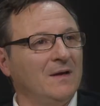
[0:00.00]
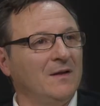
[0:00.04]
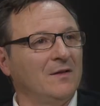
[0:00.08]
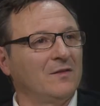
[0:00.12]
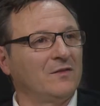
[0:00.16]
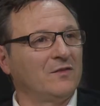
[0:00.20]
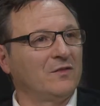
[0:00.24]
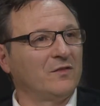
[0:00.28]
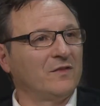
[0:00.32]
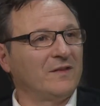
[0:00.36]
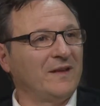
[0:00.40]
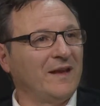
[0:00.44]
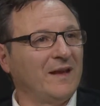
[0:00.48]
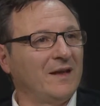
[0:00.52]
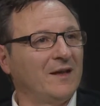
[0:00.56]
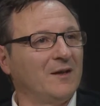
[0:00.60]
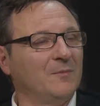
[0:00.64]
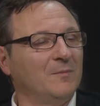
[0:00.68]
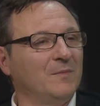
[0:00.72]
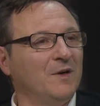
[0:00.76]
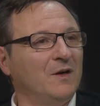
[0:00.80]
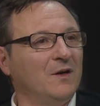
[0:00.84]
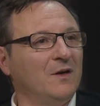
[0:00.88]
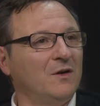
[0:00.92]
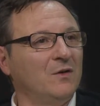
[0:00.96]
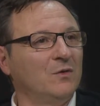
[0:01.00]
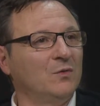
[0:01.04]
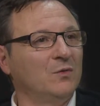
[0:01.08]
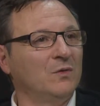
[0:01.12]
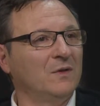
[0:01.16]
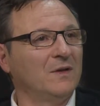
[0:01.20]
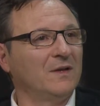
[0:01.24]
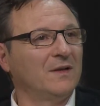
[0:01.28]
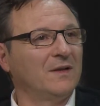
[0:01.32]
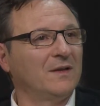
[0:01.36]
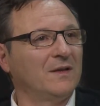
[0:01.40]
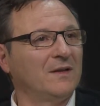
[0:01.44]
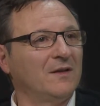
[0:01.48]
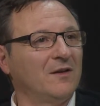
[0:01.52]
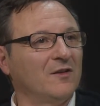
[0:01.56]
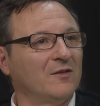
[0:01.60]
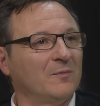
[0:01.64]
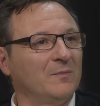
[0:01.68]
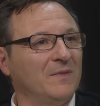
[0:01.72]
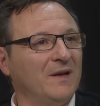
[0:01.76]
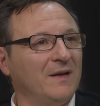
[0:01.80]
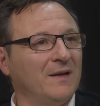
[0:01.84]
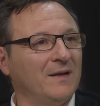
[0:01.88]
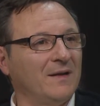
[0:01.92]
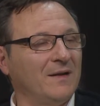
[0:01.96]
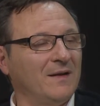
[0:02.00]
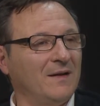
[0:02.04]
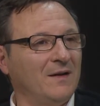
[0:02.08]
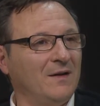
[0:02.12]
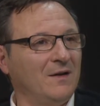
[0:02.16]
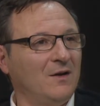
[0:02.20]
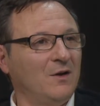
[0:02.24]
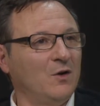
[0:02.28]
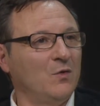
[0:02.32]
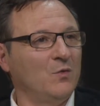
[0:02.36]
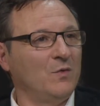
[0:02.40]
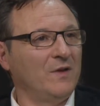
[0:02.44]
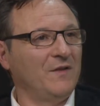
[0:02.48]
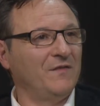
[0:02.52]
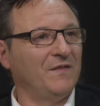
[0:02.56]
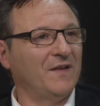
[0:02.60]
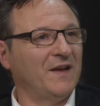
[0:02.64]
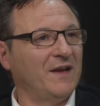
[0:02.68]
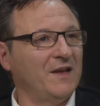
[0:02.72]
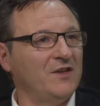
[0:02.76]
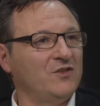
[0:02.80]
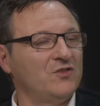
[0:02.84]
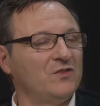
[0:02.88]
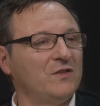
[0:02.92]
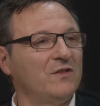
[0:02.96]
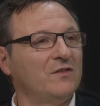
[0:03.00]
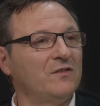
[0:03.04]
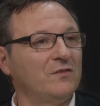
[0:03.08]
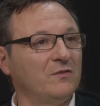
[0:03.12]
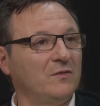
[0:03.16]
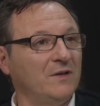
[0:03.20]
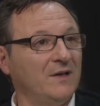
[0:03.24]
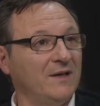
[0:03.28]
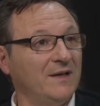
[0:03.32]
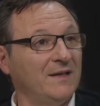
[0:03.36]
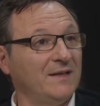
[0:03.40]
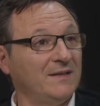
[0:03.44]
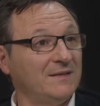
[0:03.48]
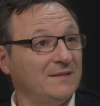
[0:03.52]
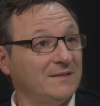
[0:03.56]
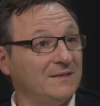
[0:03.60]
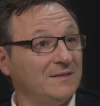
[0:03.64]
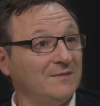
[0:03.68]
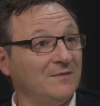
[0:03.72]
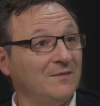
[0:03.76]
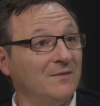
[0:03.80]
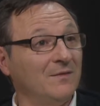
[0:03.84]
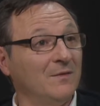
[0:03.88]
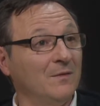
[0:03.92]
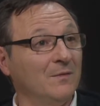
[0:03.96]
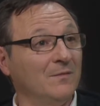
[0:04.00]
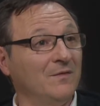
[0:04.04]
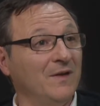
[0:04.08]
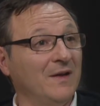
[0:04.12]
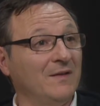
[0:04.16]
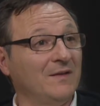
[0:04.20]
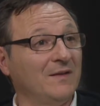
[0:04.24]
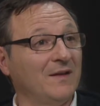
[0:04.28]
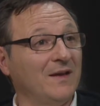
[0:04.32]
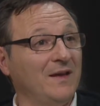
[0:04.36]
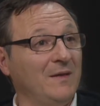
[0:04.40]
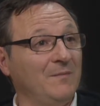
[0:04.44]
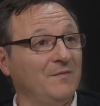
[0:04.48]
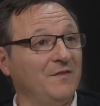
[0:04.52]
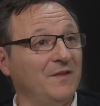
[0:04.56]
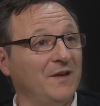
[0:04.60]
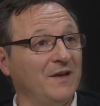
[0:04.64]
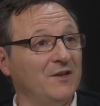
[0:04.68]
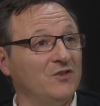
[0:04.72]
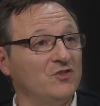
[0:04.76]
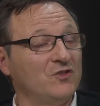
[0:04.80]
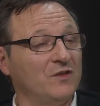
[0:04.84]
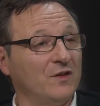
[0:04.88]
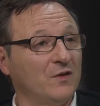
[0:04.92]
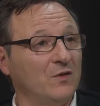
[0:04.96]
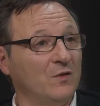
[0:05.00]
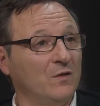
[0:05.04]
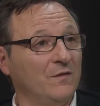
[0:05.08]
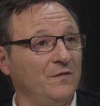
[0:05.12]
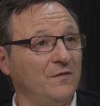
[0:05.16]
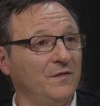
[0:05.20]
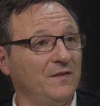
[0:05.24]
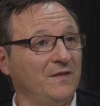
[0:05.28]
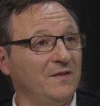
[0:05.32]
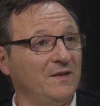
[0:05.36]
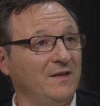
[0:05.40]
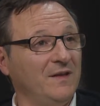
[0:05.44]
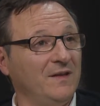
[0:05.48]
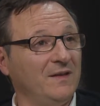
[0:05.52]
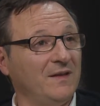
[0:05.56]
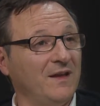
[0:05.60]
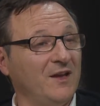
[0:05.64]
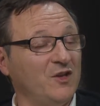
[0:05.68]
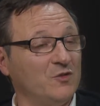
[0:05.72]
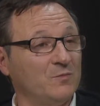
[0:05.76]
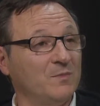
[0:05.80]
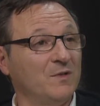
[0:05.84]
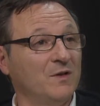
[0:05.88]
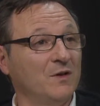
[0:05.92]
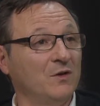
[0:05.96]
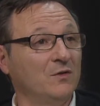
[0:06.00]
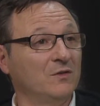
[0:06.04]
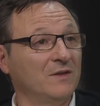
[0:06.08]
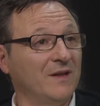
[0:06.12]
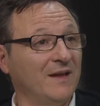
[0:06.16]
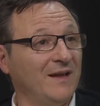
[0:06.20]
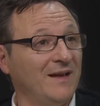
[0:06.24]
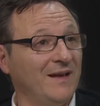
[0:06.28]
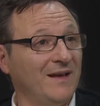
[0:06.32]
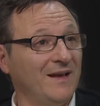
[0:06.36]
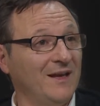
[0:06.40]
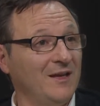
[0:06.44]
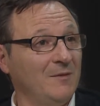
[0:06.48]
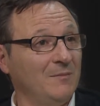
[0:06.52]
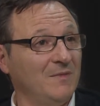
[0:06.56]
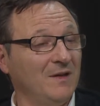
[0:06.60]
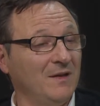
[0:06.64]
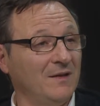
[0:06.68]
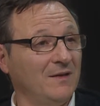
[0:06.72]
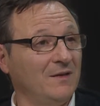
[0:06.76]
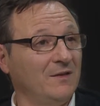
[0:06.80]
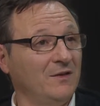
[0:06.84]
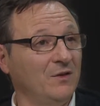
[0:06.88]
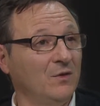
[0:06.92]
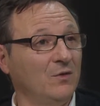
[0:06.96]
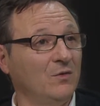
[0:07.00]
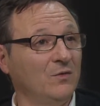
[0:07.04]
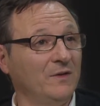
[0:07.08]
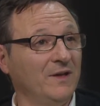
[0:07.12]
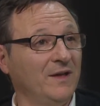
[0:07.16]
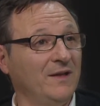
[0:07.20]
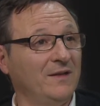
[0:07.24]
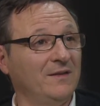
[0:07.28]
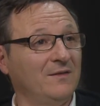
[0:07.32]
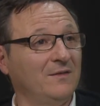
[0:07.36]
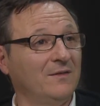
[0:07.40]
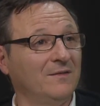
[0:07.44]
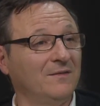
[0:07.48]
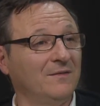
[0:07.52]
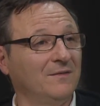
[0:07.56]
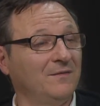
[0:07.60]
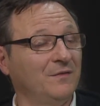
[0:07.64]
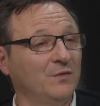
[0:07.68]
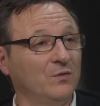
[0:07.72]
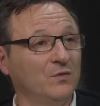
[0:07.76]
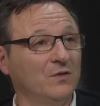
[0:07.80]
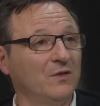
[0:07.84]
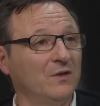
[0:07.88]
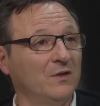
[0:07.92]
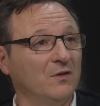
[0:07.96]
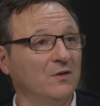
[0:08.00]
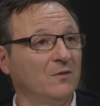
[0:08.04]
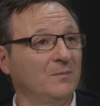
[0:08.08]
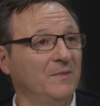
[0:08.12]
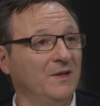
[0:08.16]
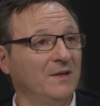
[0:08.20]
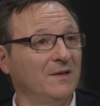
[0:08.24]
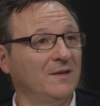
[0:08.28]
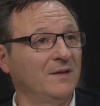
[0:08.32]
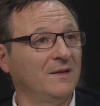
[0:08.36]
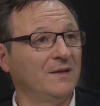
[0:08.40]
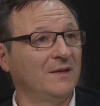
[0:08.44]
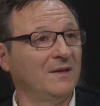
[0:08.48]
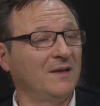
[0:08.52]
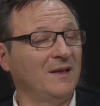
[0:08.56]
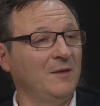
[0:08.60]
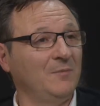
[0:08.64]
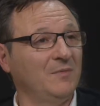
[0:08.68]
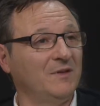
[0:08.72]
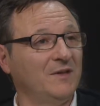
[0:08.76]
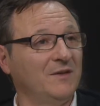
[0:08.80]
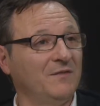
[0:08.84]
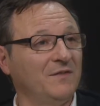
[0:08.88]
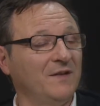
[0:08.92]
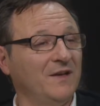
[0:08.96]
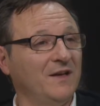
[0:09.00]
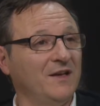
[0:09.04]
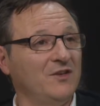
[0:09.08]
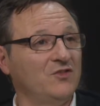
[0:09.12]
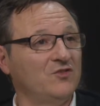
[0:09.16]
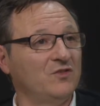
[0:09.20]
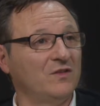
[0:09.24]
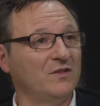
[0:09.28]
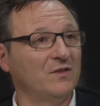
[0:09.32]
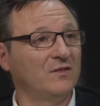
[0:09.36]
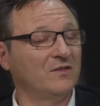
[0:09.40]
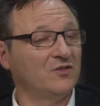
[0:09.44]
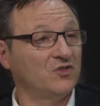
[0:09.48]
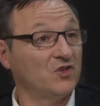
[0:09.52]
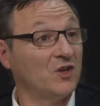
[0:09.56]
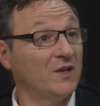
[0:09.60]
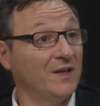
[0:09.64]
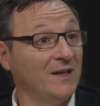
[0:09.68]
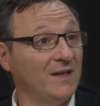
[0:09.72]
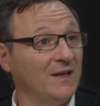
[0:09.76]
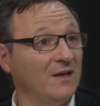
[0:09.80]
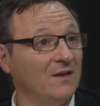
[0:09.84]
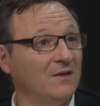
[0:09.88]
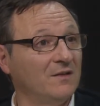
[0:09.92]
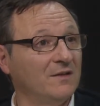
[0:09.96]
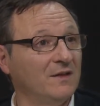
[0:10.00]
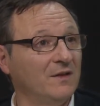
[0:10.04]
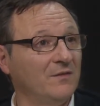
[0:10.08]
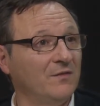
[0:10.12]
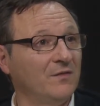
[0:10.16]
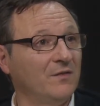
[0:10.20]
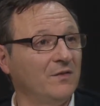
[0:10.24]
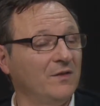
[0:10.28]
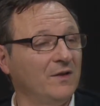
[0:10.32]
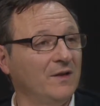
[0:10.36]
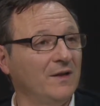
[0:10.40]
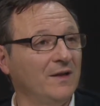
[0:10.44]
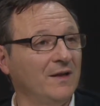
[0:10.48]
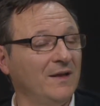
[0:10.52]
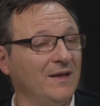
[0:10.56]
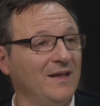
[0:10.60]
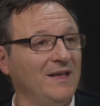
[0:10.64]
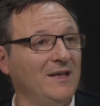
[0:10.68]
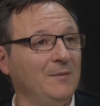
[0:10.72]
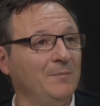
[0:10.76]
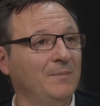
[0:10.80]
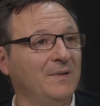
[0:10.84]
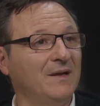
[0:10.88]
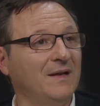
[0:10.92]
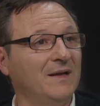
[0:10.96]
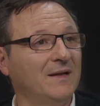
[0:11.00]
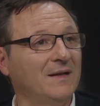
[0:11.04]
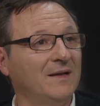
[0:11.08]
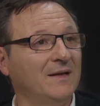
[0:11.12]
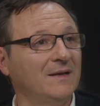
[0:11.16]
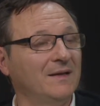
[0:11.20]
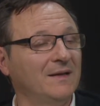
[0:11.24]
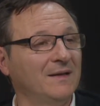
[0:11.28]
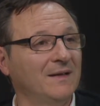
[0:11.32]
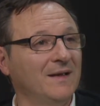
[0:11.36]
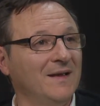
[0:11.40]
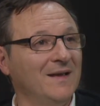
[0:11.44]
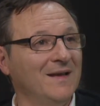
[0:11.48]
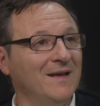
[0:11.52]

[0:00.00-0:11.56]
Also sicher mal, dass man alle Fenster zu hat. Und wenn die Kippfenster offen sind, dann ist man auch daheim. Ja, nicht fortgehen mit gekippten Fenstern. Das ist eine Einladung für einen Einbrecher.